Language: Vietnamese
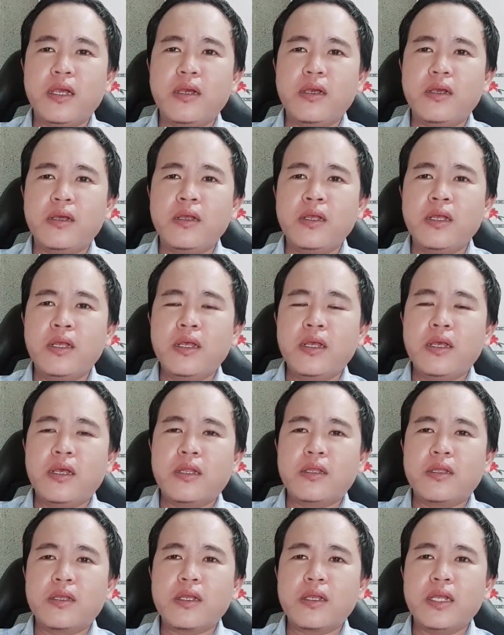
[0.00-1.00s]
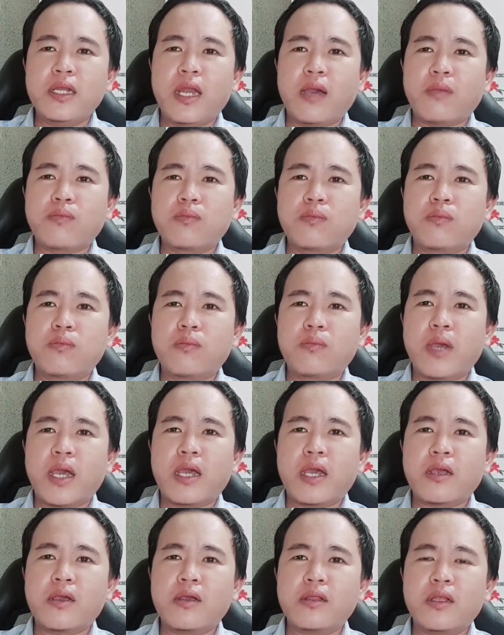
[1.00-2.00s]
uh, những cái lọc
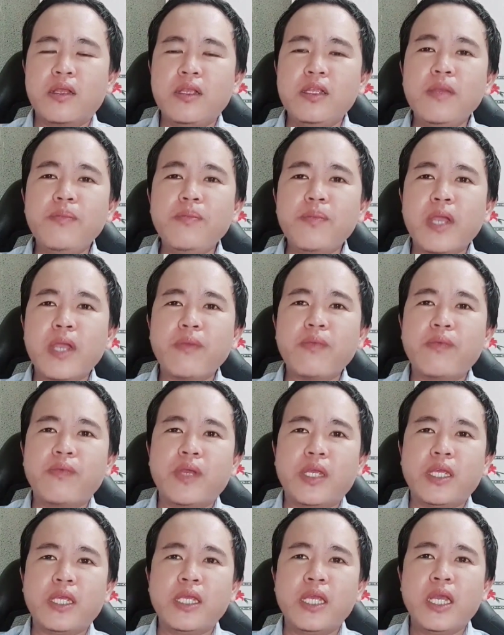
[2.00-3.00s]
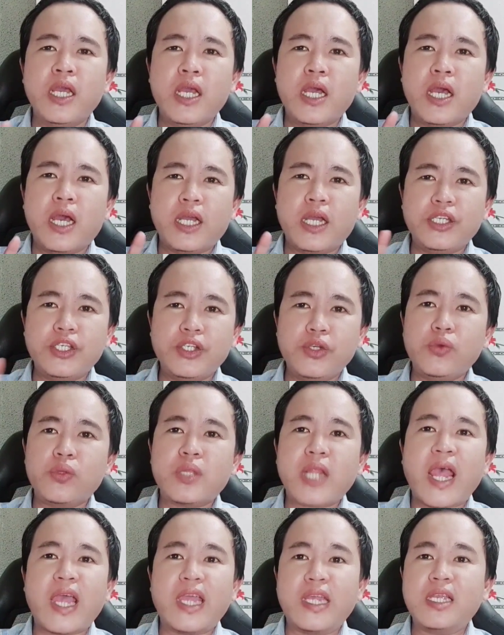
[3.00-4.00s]
mà có thể giúp các quý vị uh, chiêu
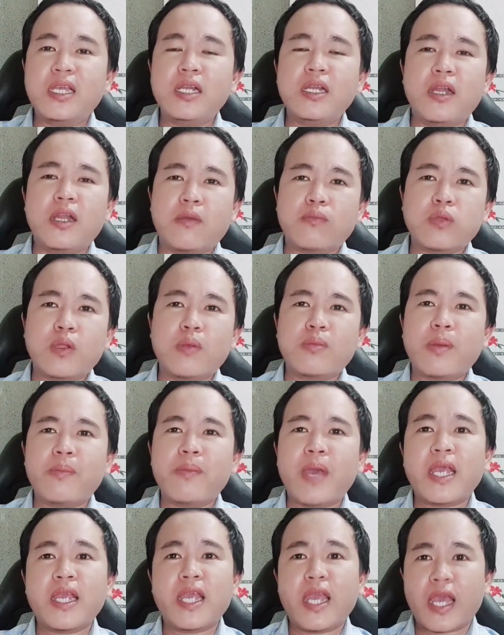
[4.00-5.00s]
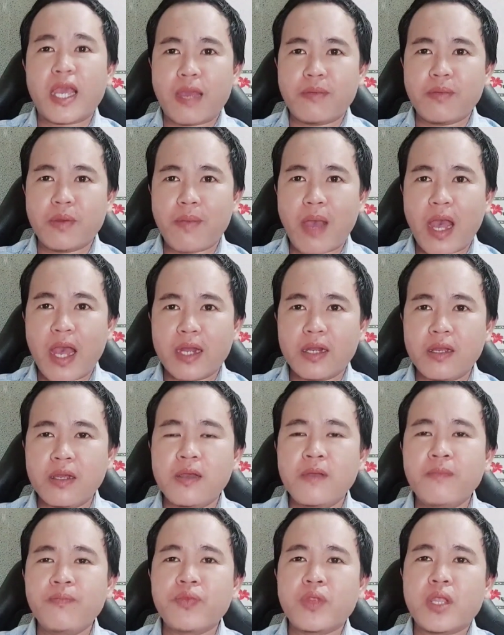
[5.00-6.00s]
tài kích lọc trong năm 2023 đó
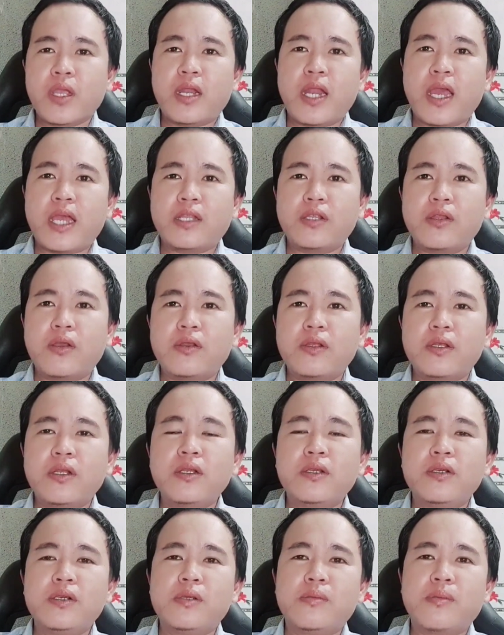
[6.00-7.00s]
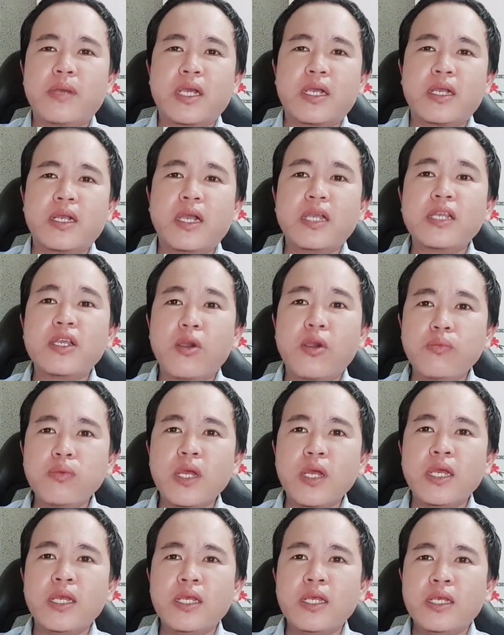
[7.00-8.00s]
là cho những người mà gửi cúng
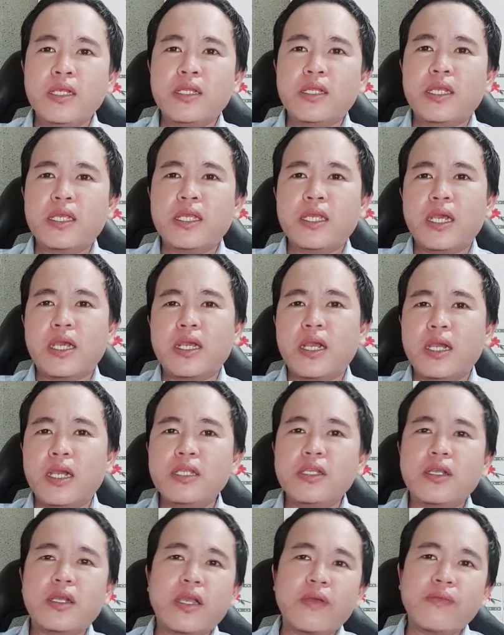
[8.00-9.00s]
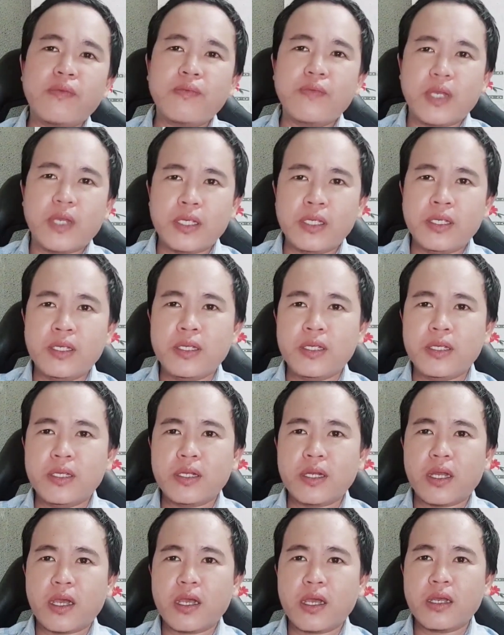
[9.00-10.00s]
đó thì uh, gửi cho các quý vị
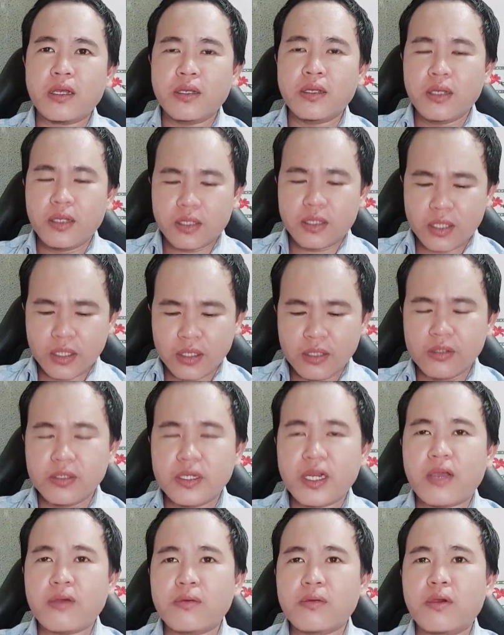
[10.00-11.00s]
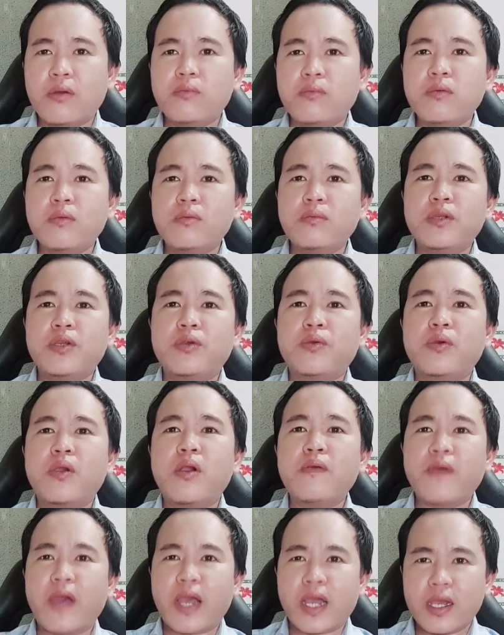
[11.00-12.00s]
đó thì người nào cũng đều
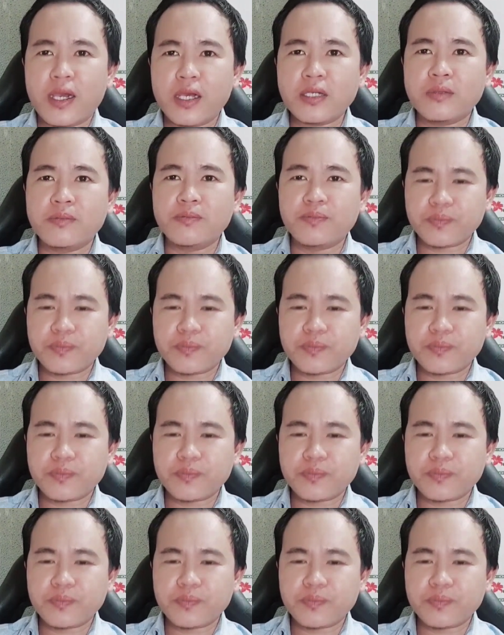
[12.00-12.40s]
có phần hết